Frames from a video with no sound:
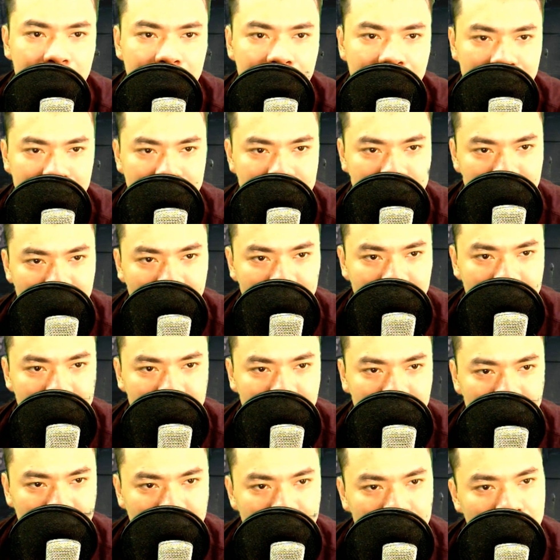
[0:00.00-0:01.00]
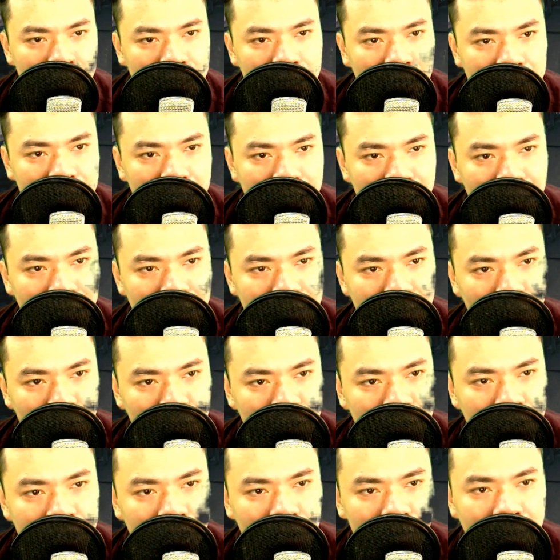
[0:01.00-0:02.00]
Thời gian trôi qua rất nhanh.
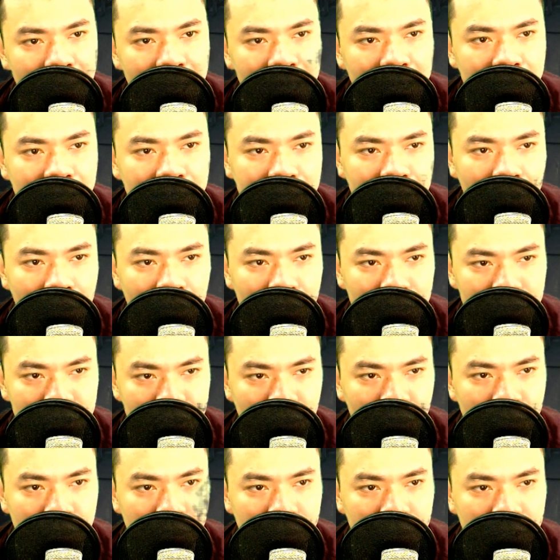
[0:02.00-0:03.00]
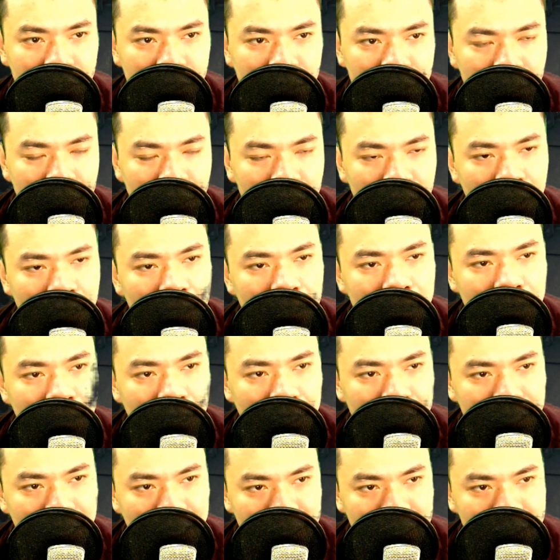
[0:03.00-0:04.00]
Tôi hôm qua cũng không ngủ
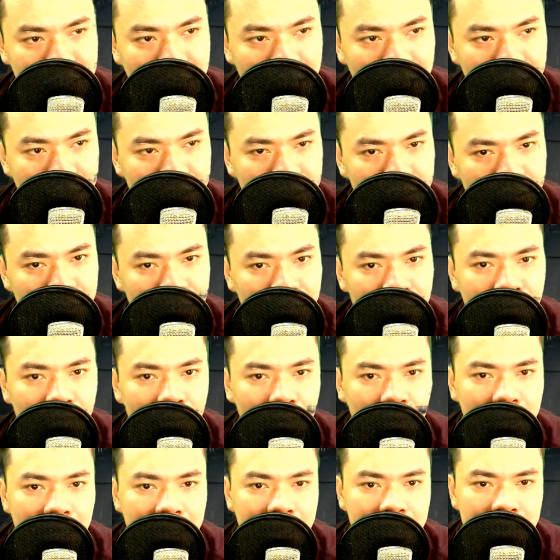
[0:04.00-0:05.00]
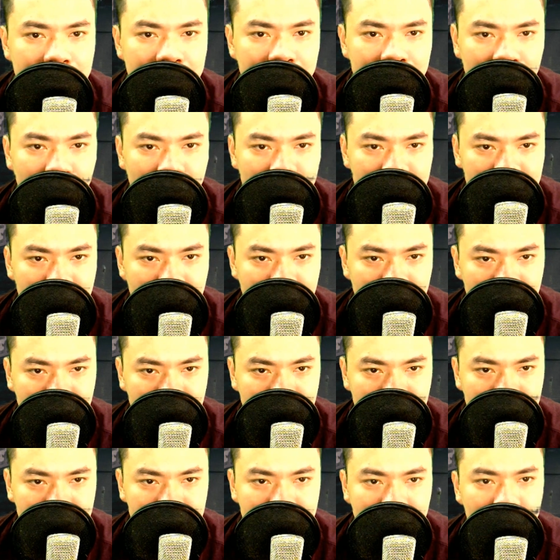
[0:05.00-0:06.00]
ngon, ngày hôm nay vẫn mưa
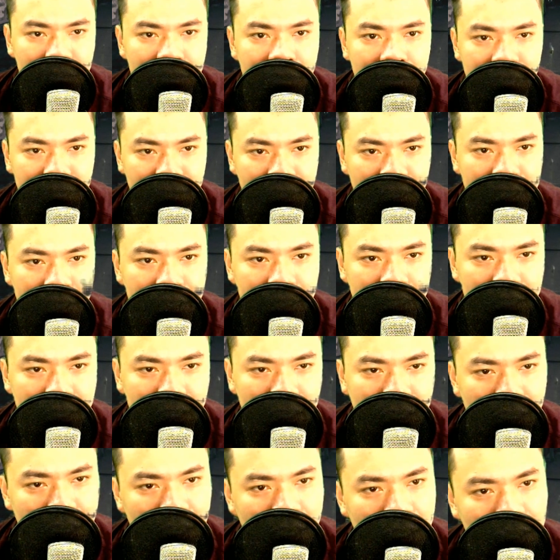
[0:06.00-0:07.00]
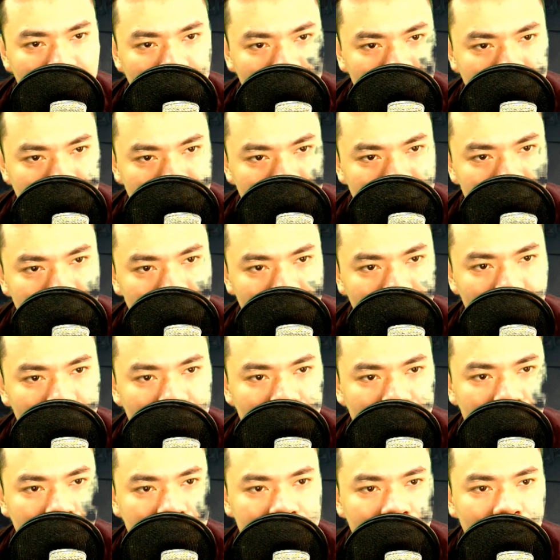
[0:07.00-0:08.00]
nhỏ rơi tít tách. Tôi nằm
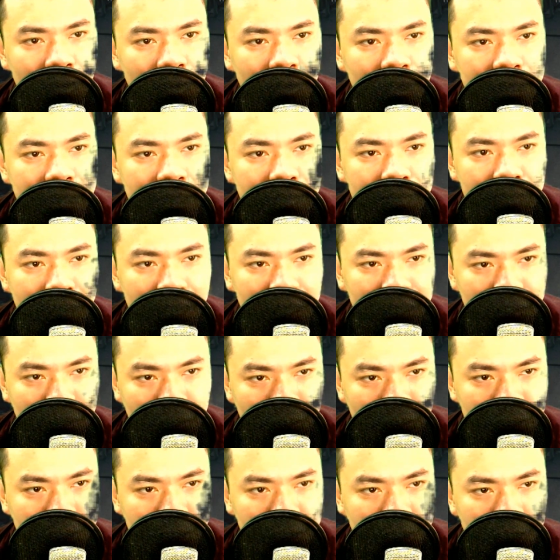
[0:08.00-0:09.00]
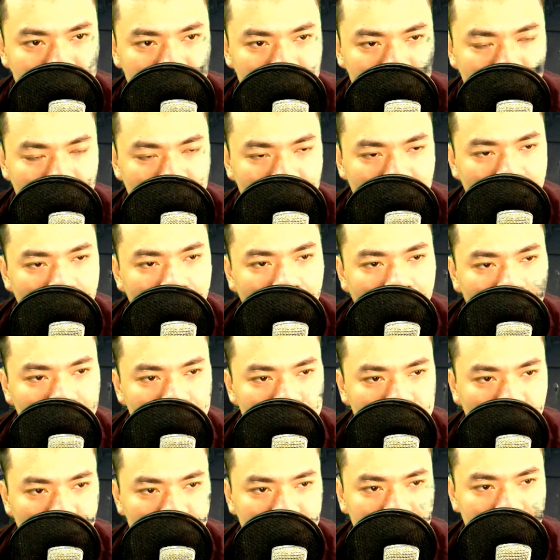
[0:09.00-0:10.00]
trên mặt đất, mơ mơ hồ hồ
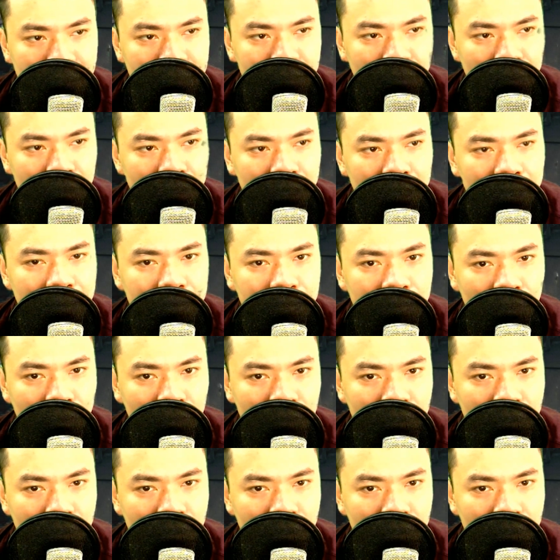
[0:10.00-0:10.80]
chìm vào giấc ngủ.